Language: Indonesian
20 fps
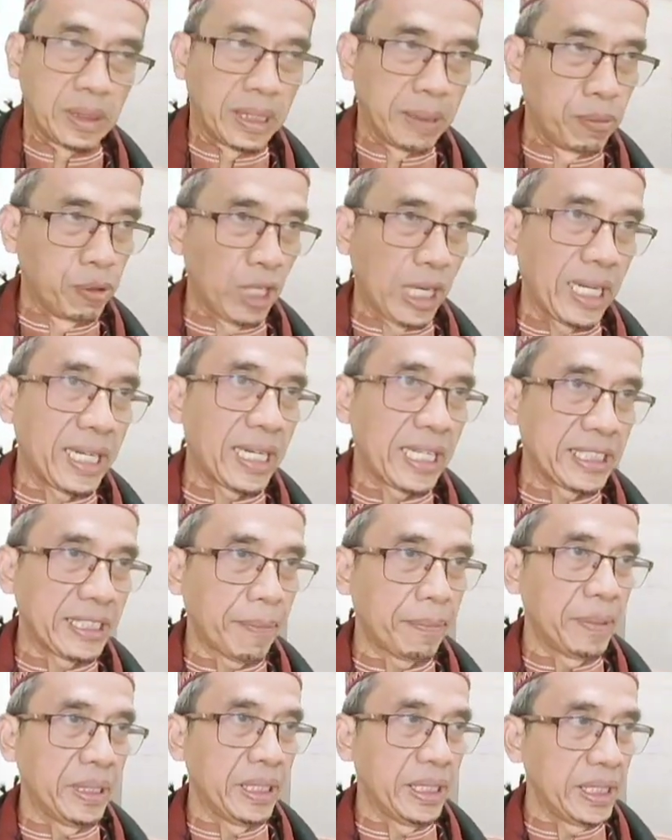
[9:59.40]
di bulan
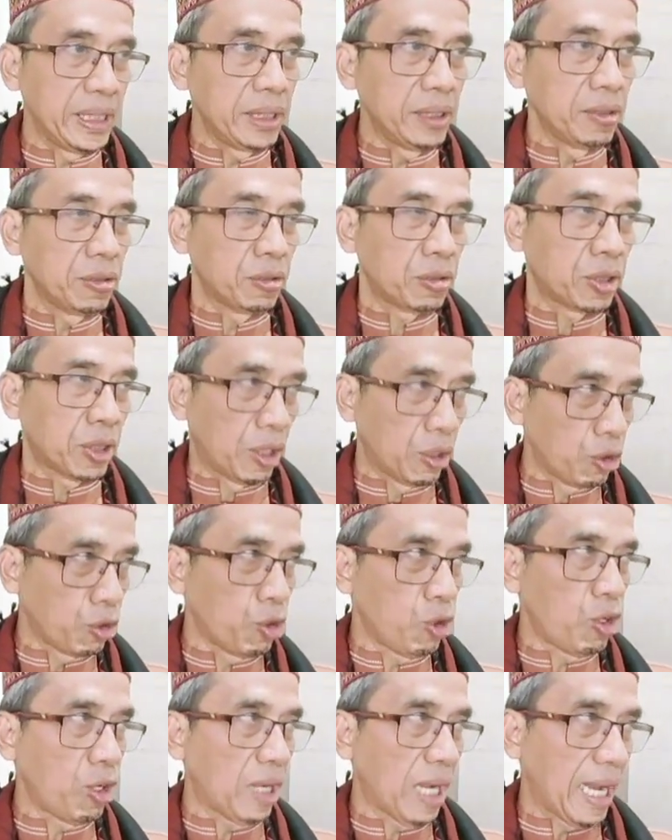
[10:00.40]
Rajab ini
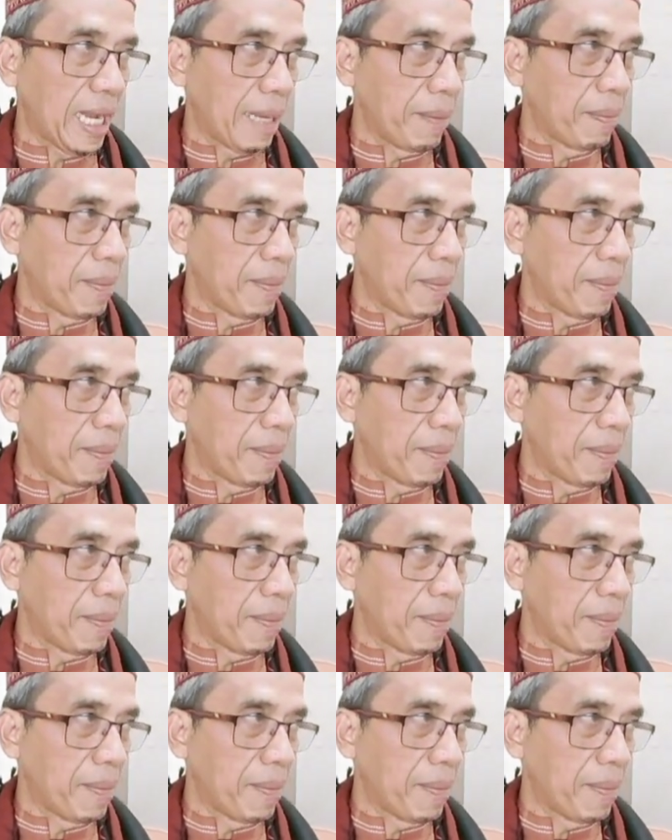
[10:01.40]
seluruh